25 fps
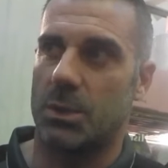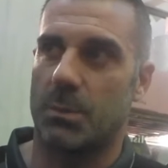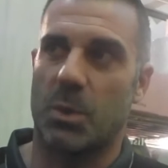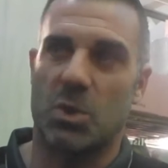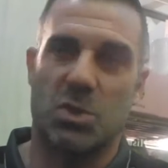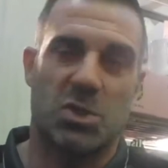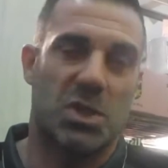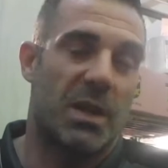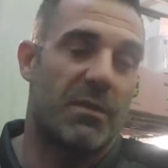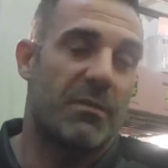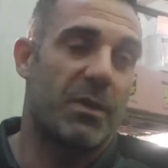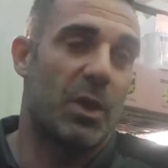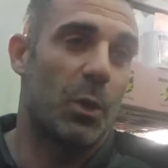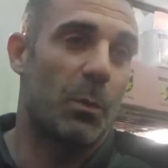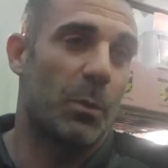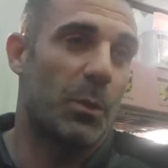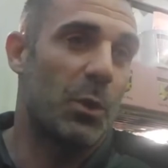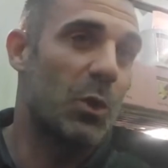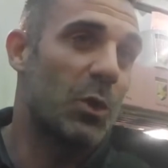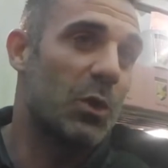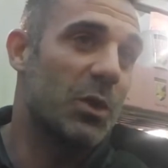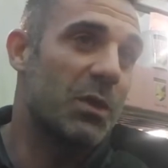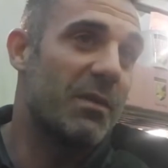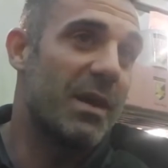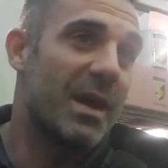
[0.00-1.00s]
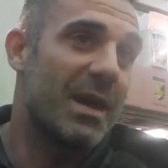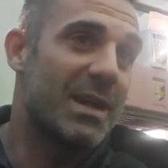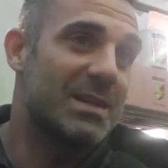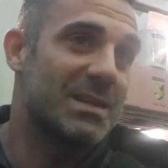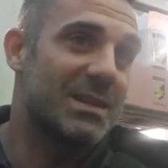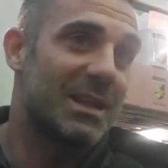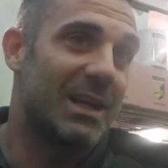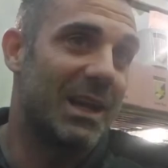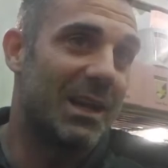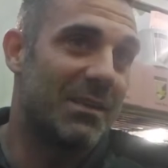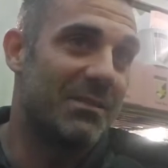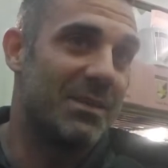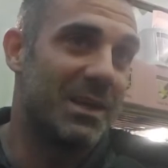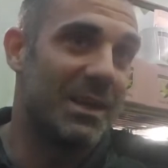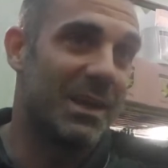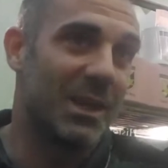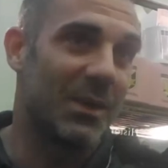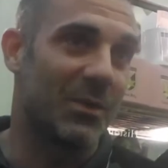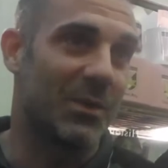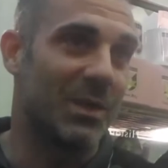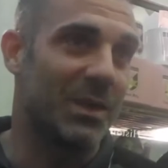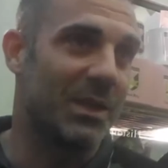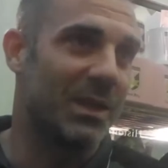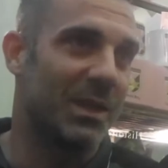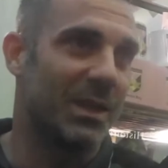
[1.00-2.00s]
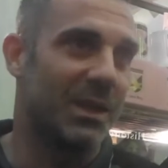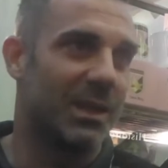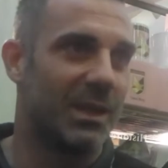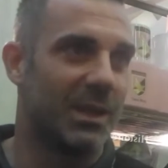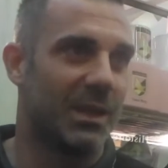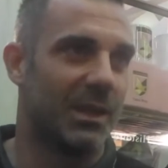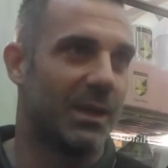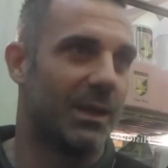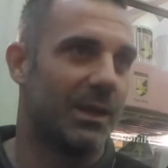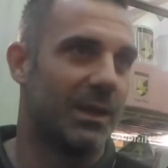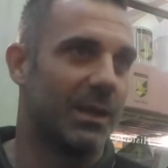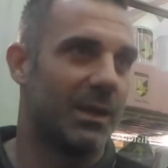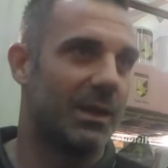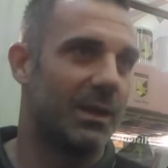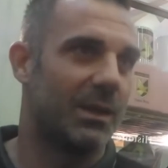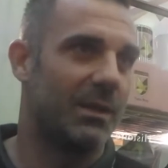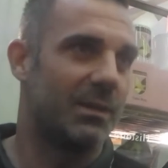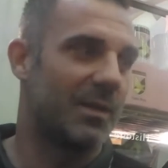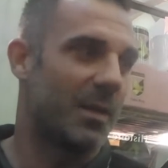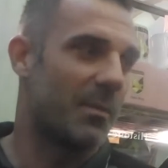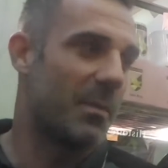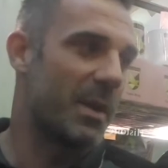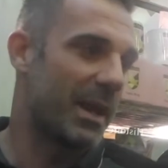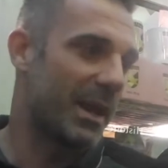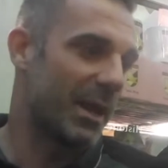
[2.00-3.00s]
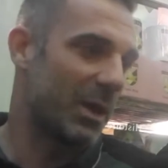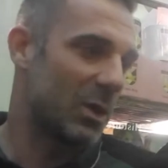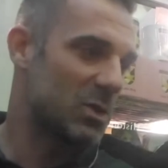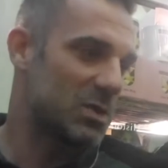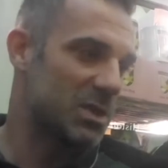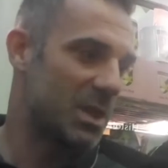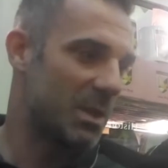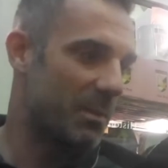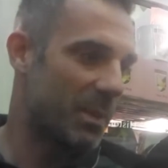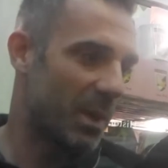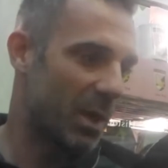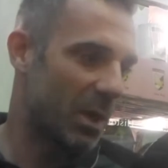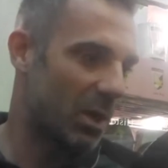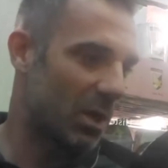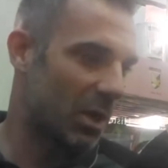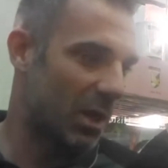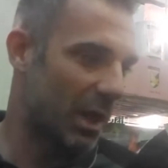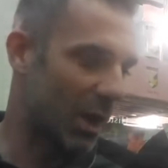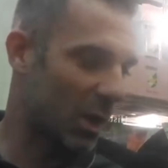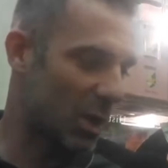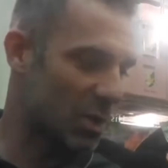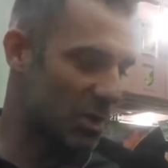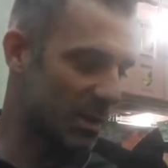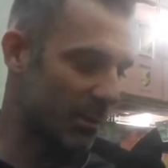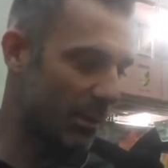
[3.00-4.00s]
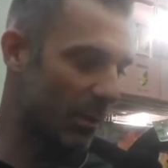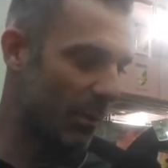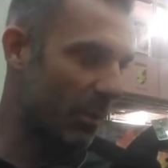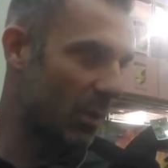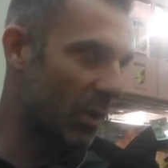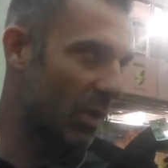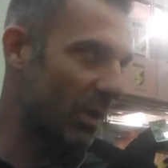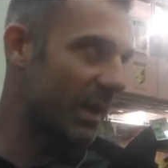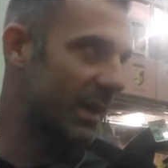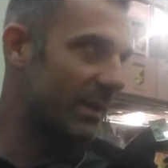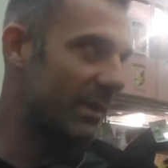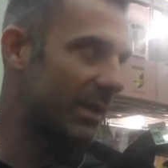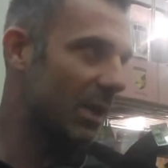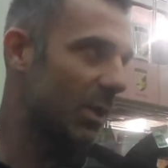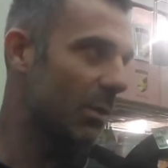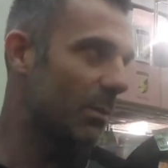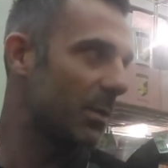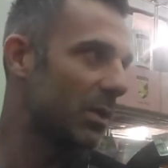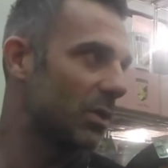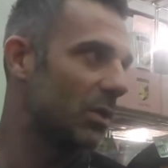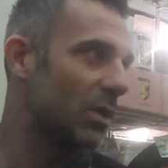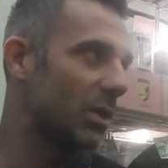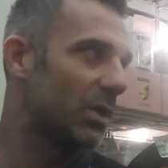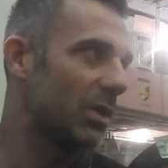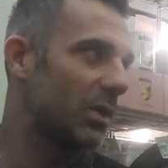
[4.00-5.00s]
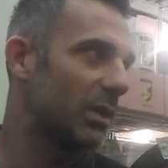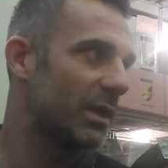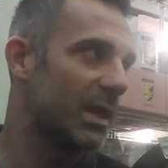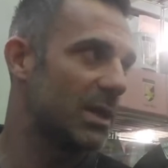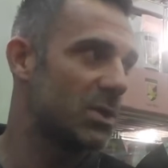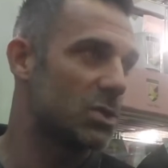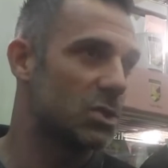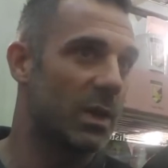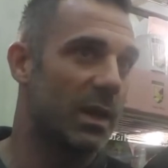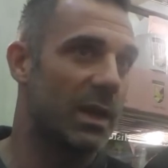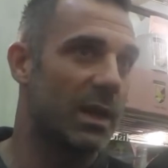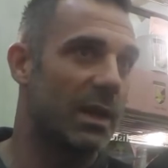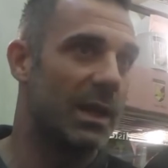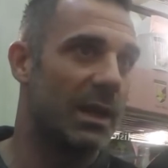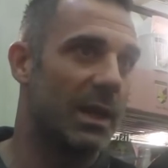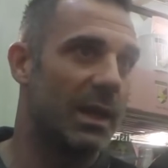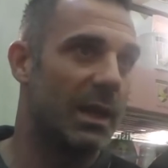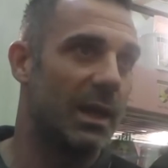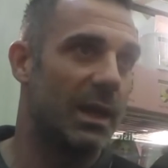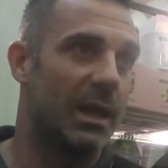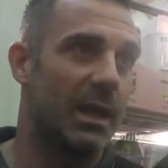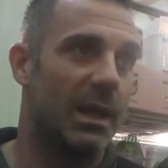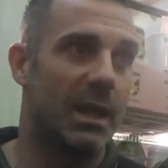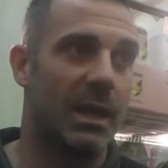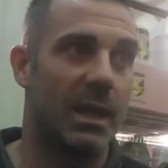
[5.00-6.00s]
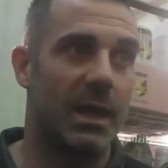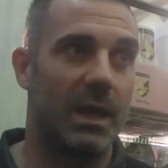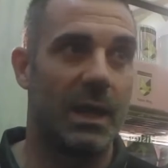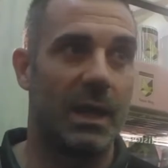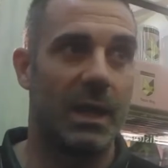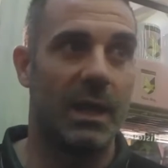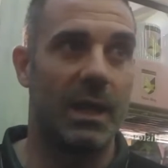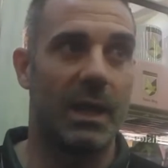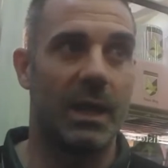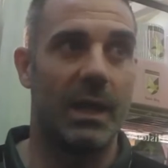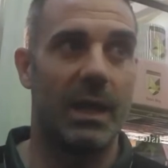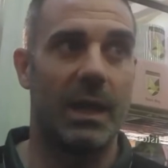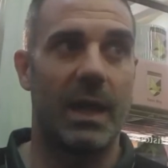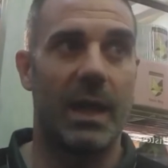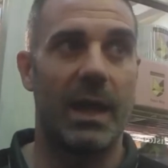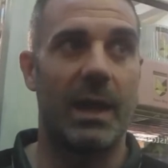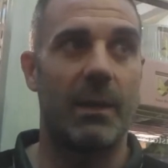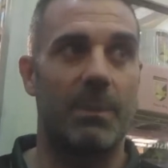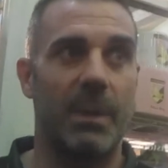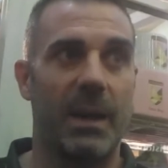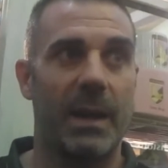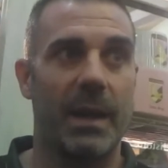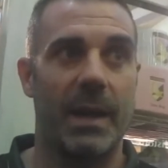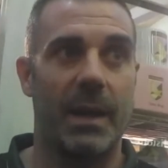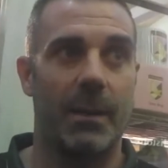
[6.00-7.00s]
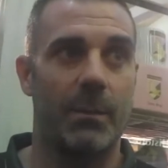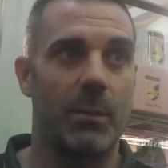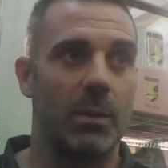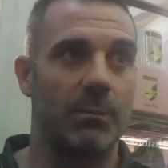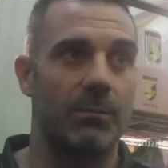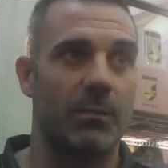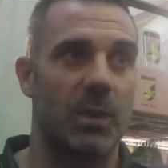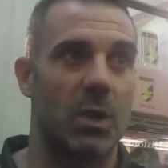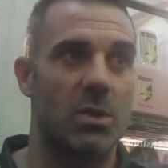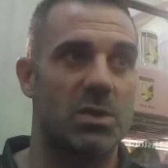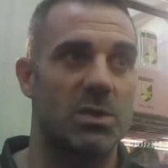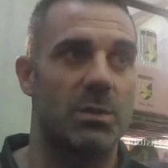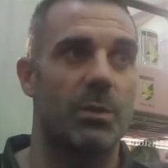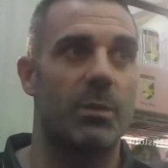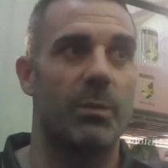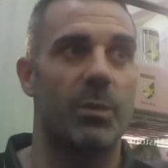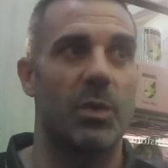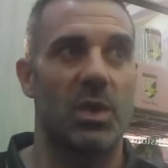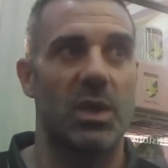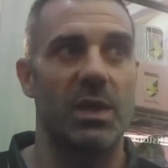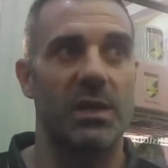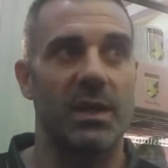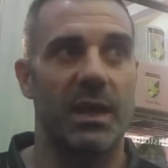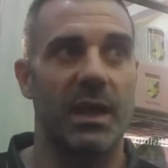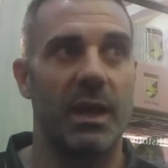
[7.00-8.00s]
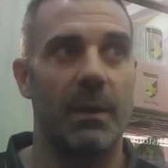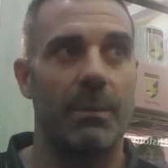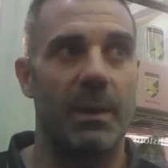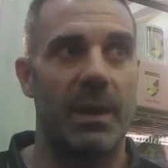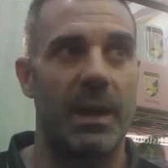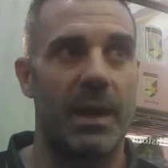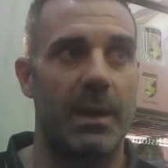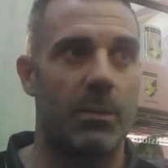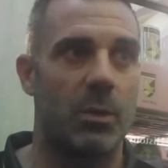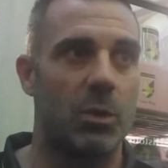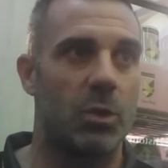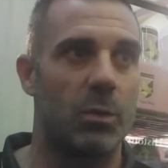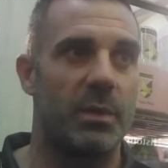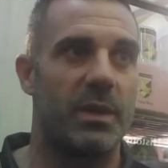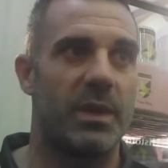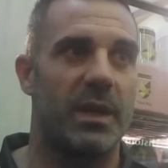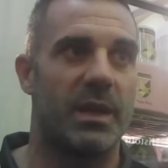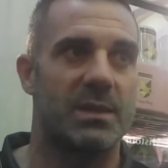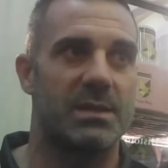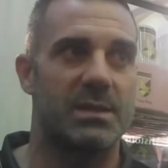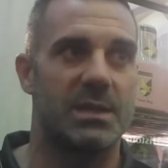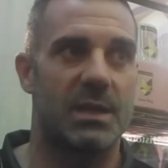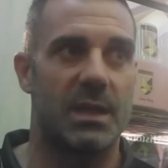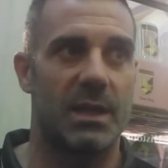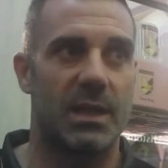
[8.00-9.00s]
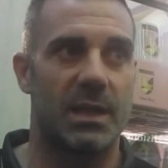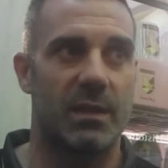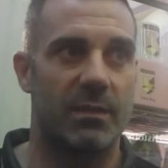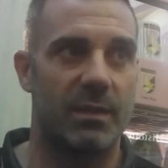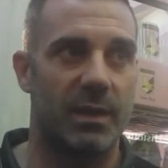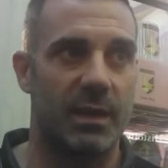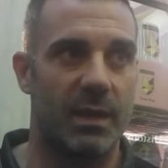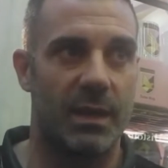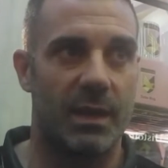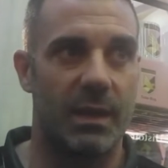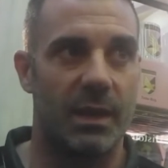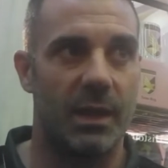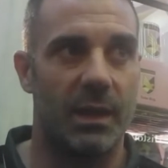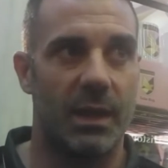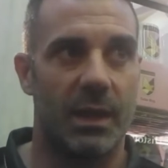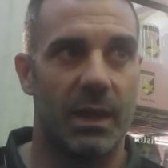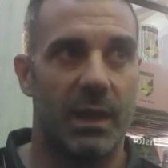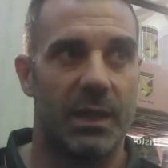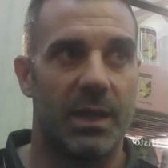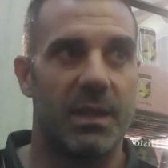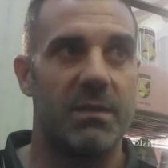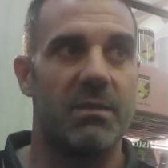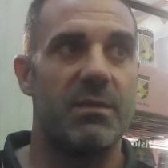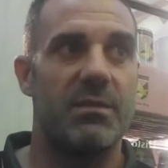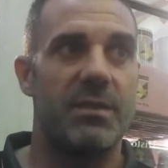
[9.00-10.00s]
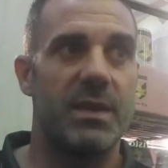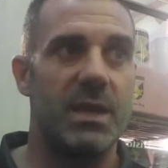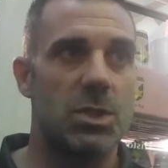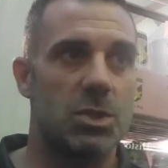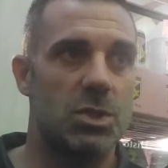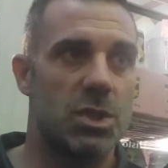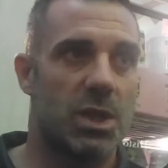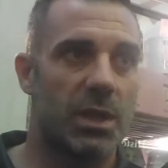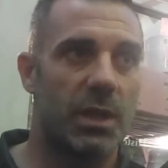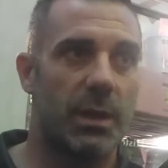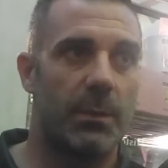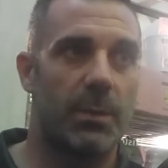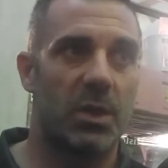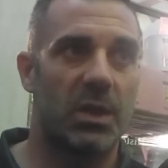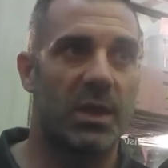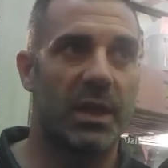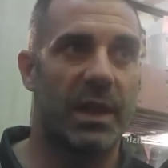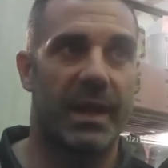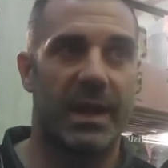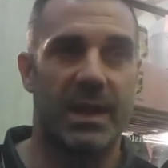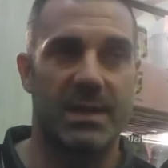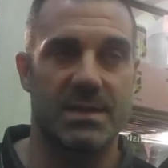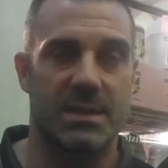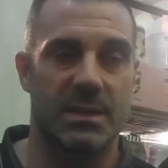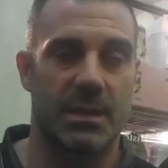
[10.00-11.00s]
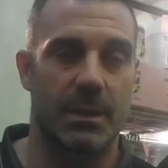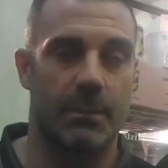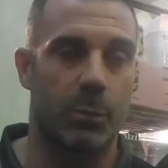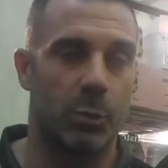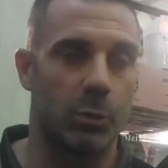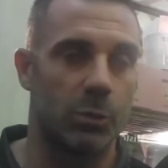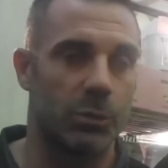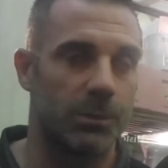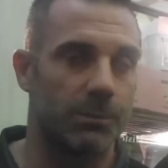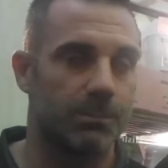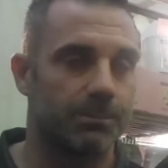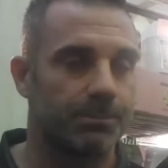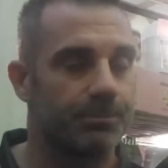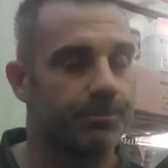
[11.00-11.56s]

possono avere opinioni diverse nella vita, quindi eh, va bene così, però la cosa più importante, come ti ho detto adesso, è il, eh, è il Palermo. La cosa più importante è che il Palermo domenica sera deve, deve vincere e deve portare a casa tre punti.